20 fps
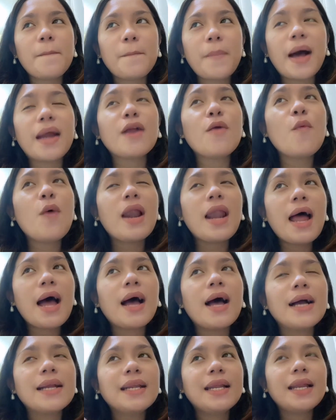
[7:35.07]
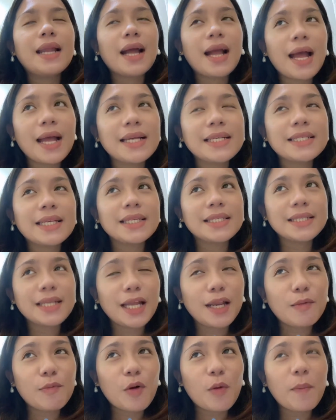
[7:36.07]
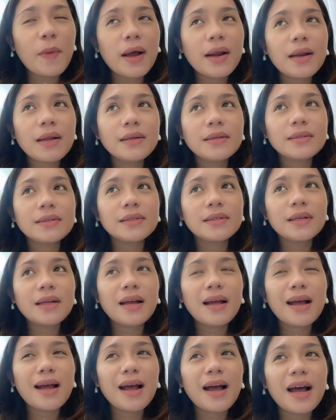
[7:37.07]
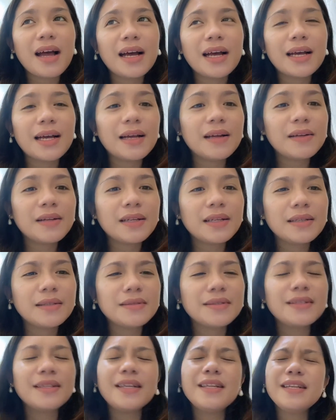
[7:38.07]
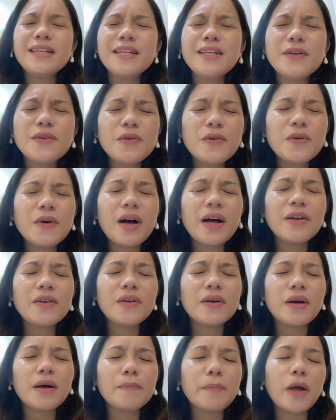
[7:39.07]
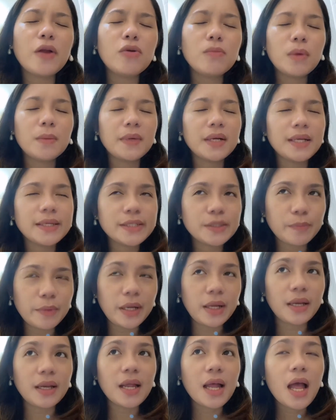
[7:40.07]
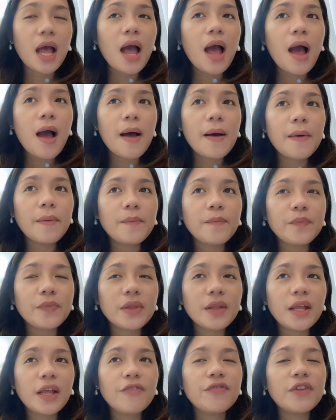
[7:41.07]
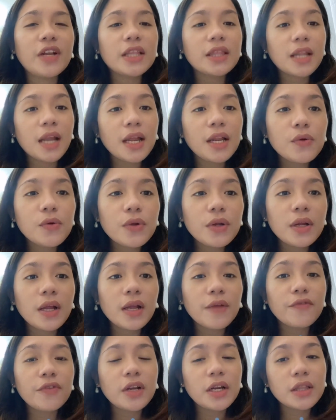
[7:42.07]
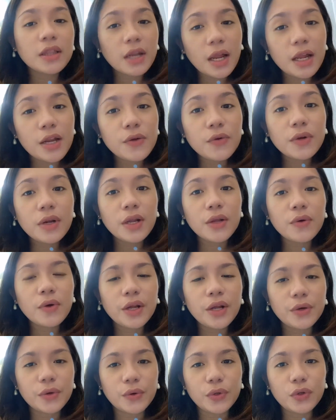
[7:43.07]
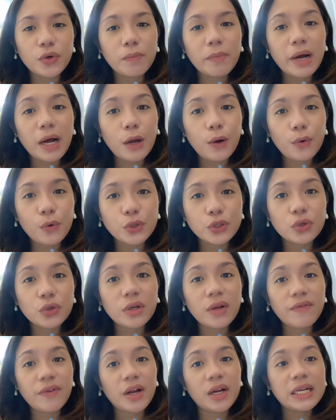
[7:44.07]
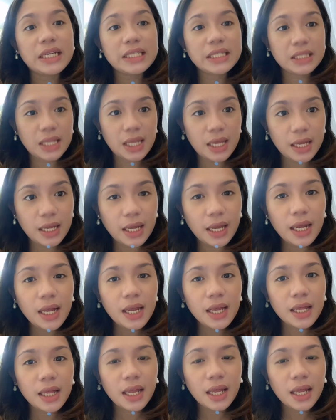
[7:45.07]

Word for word: parang wala kang nilagay sa skin mo, parang hindi ko ano paano ba mag-explain if na-try nyo, if na-try nyo na yung ano, yung mga lotion na very sticky,